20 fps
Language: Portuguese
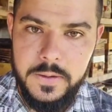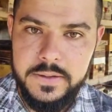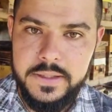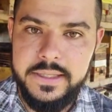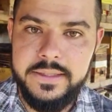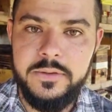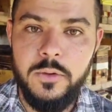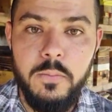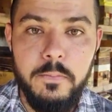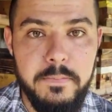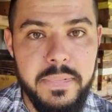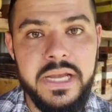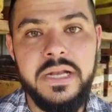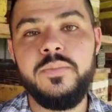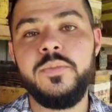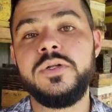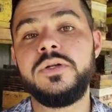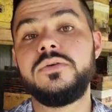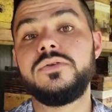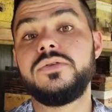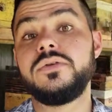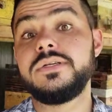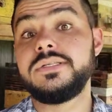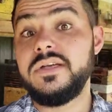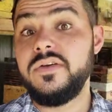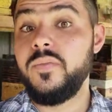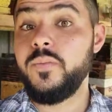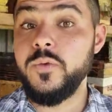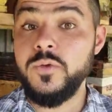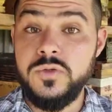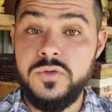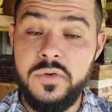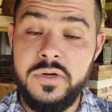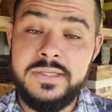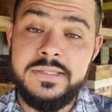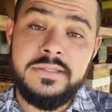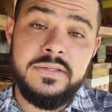Né? Então, o meliponicultor serve para os dois.